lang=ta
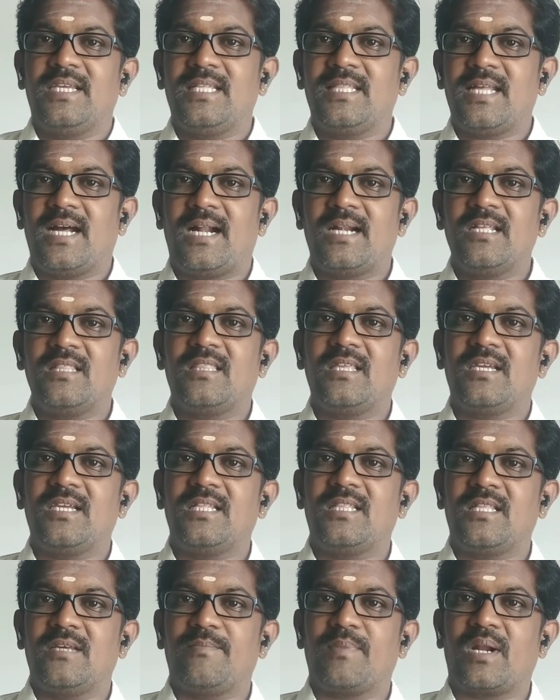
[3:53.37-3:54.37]
இந்த அடுத்த
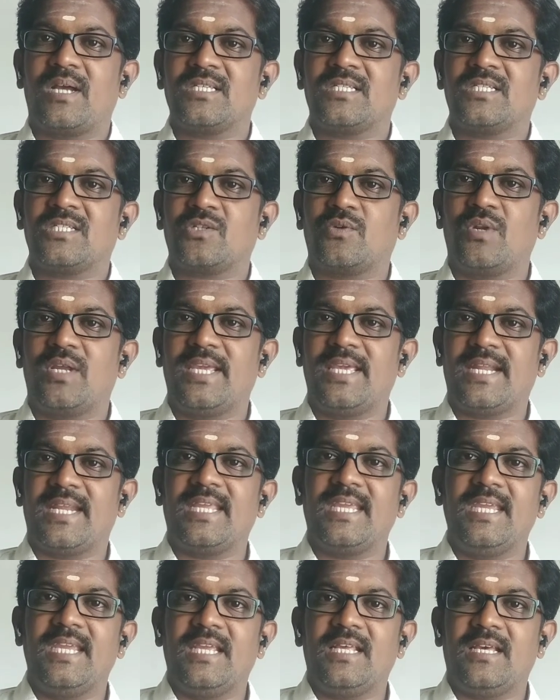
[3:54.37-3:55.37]
இந்த ப்ராசஸ்க்குள்ளே
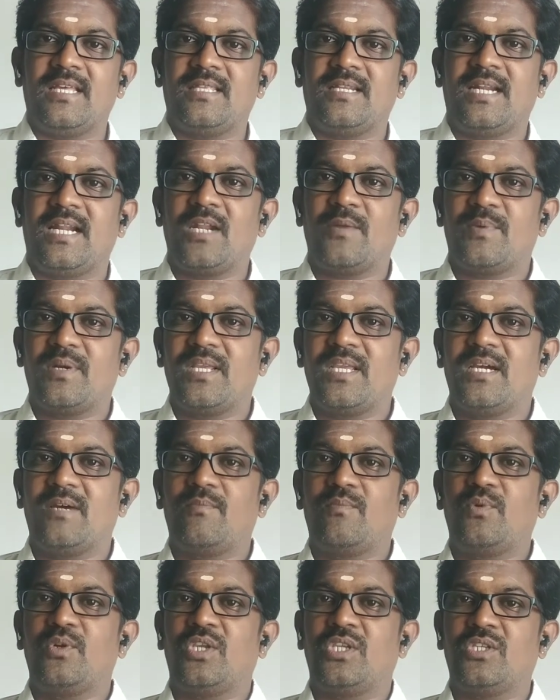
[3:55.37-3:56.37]
இறங்கி அதை
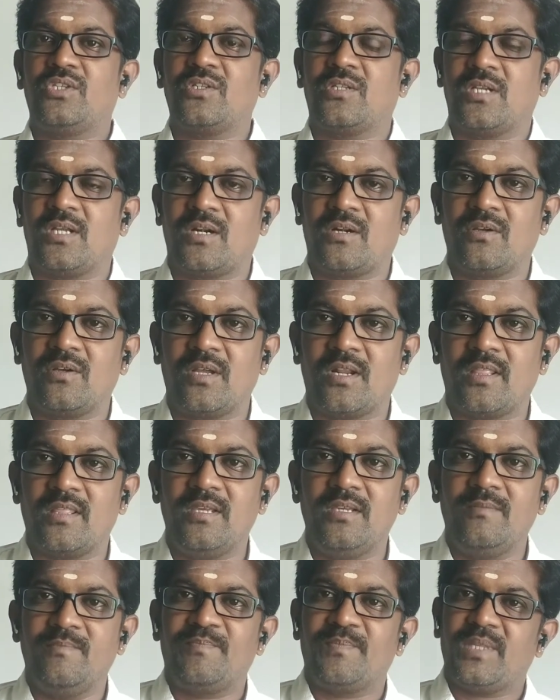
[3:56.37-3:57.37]
நல்லபடியாக முடிச்சு தரணுங்கிறது